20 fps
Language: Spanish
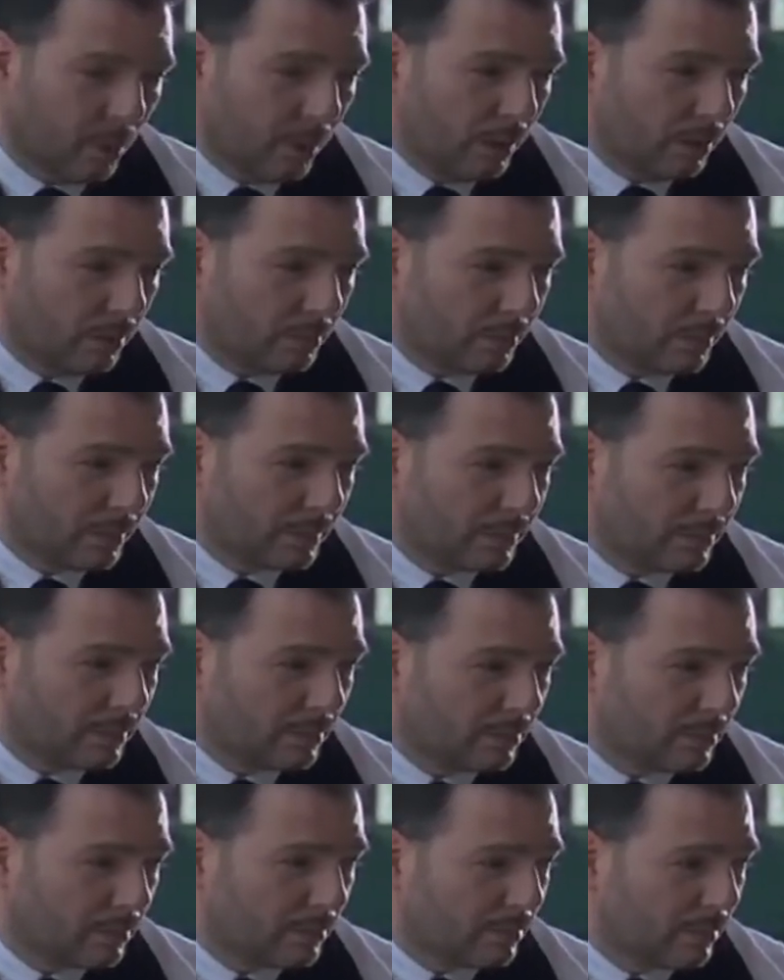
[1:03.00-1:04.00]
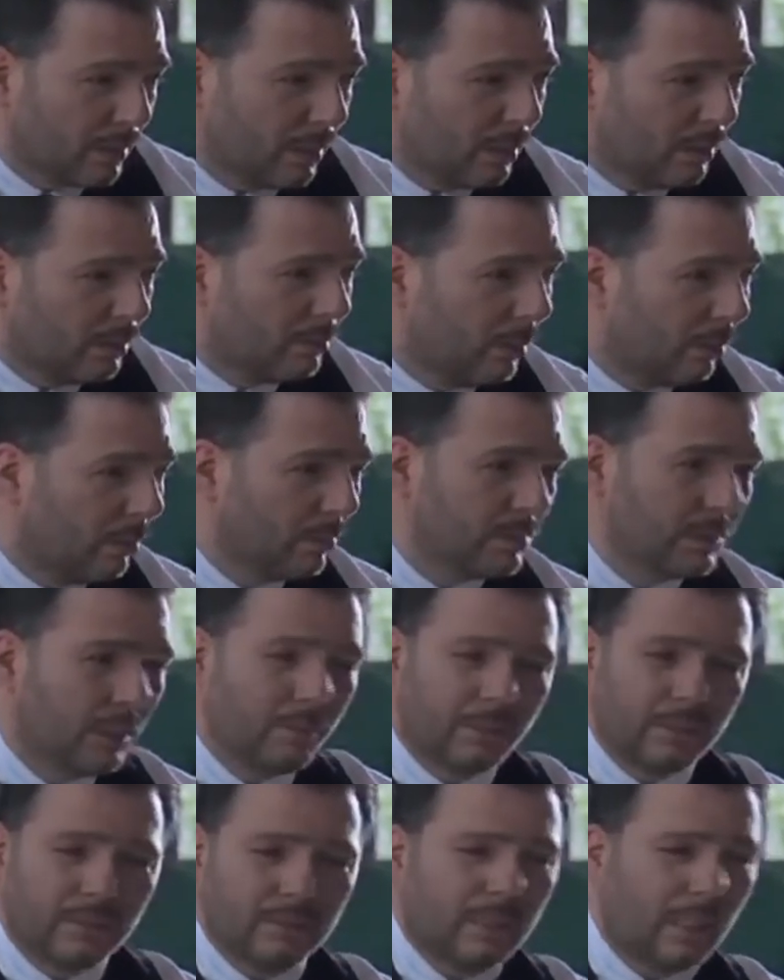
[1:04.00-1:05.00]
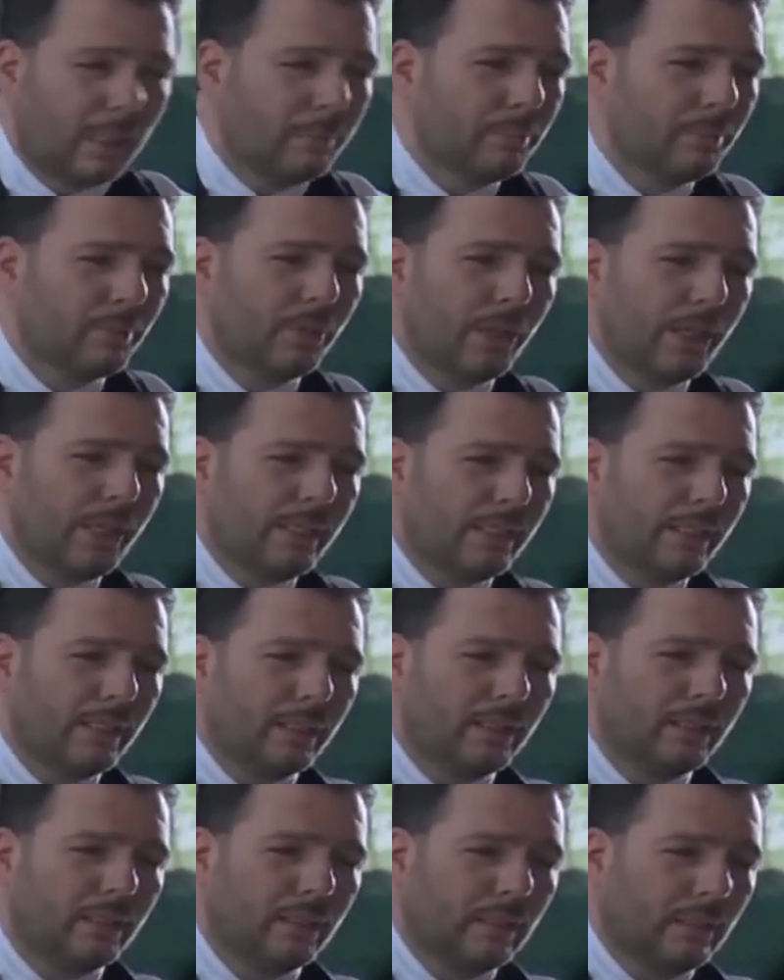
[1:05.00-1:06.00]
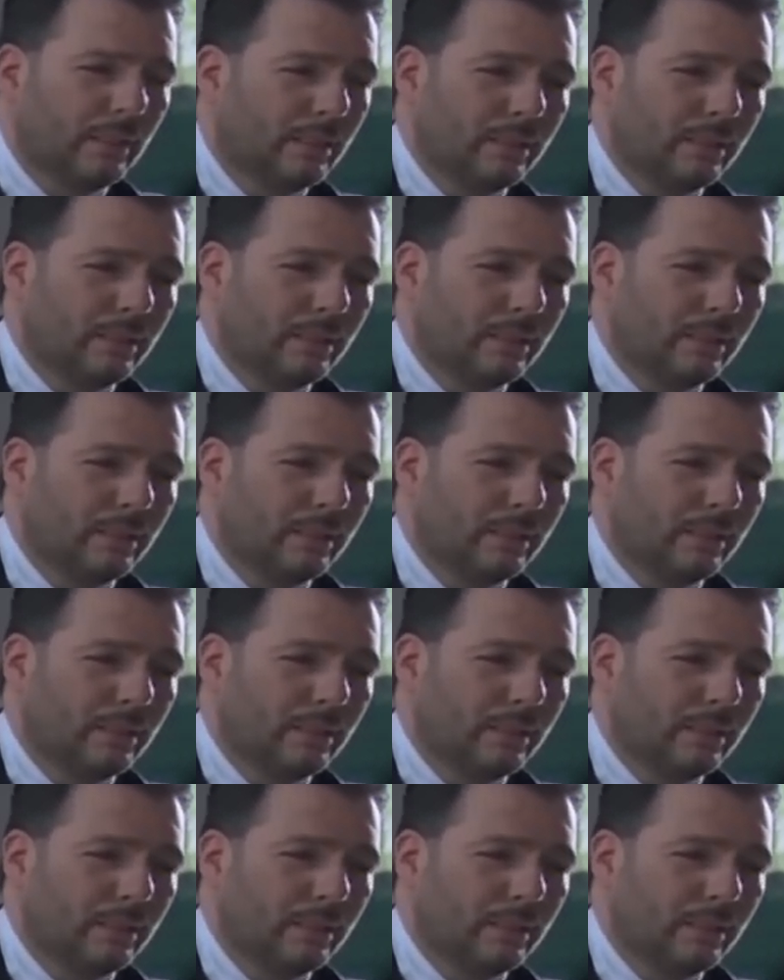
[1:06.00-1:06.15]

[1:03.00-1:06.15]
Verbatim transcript: Bueno, pues vamos a brindar por ella.